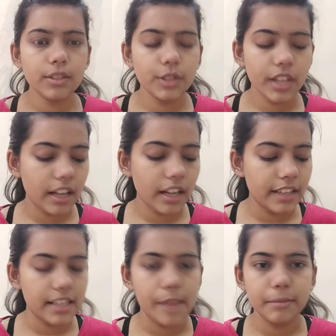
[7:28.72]
सो या
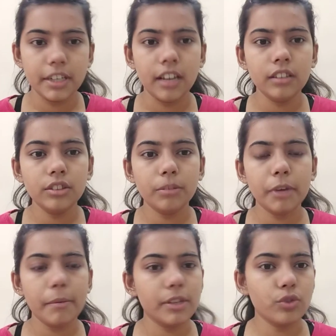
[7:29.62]
गाइज आई एम डन तो
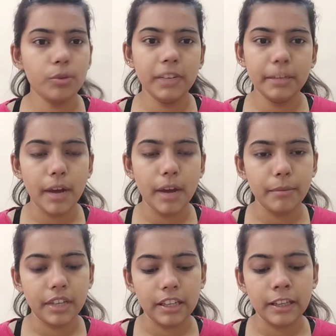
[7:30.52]
मेरे पास कोई भी लिप बाम
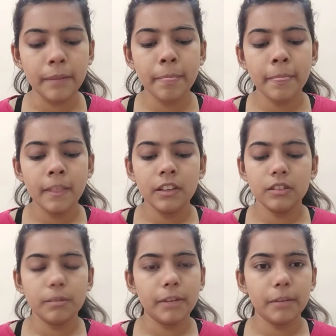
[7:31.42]
नहीं है
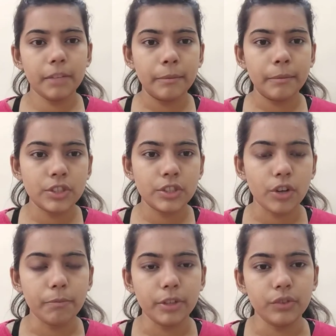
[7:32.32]
तो मैं अब यहीं पर
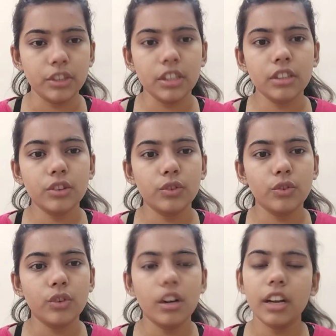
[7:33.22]
स्टॉप करूँगी तो
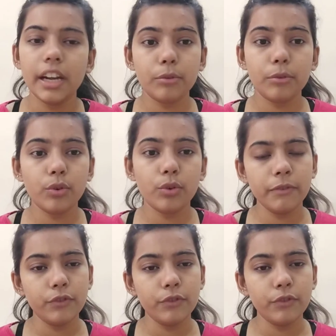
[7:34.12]
अगर आपको कोई भी